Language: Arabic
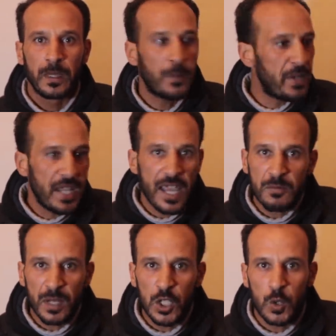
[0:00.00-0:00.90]
دابا
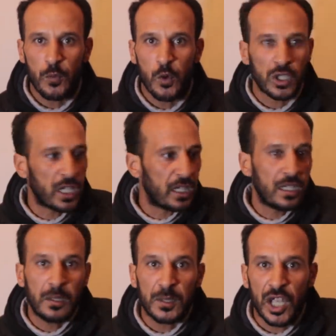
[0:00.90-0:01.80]
النعاس ما كيشوفوش انا
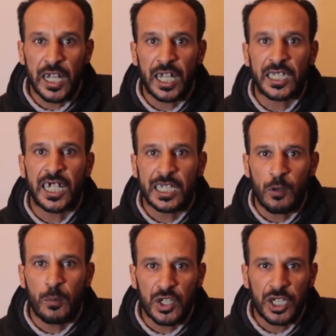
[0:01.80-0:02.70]
كان دابا شاري لها
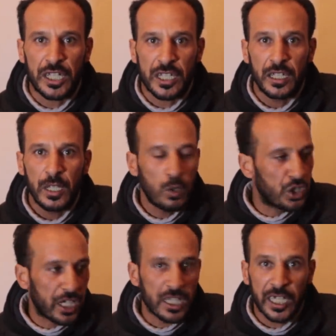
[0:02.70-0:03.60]
مو باش ينعس واش
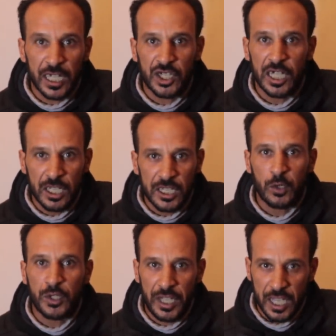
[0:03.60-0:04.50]
دري صغير شاري لي
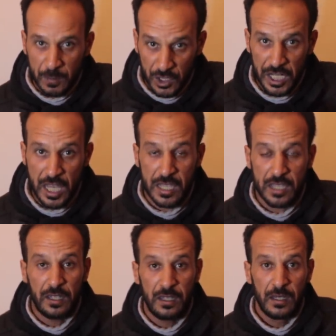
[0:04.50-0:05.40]
سيرة النعاس باش ينعس
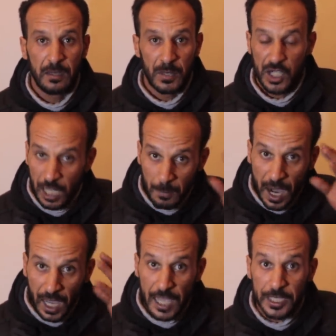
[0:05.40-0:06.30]
ماشي
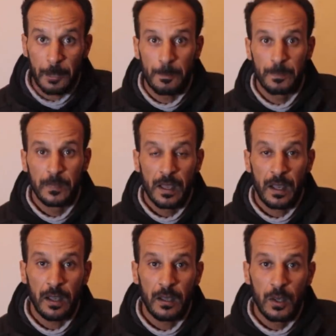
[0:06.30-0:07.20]
الحماق هذا
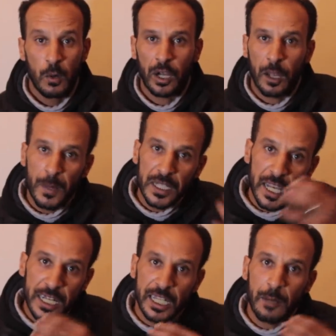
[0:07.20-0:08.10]
ها ورغم
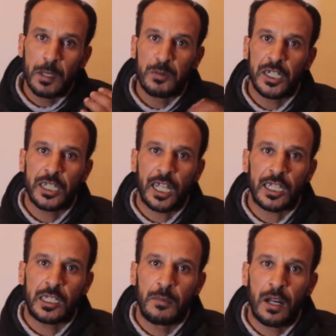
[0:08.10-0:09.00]
ذلك ملي مشينا
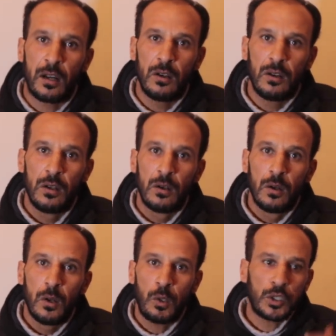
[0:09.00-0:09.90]
تقدمنا
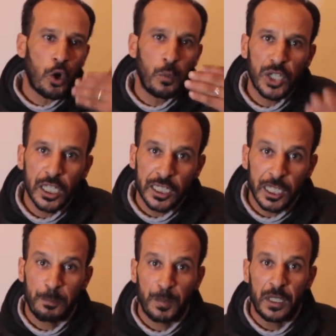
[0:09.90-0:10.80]
وعطاوهم شهاده
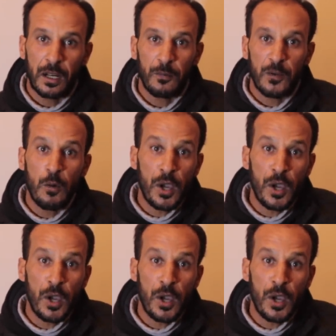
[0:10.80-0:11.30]
طبيه فيها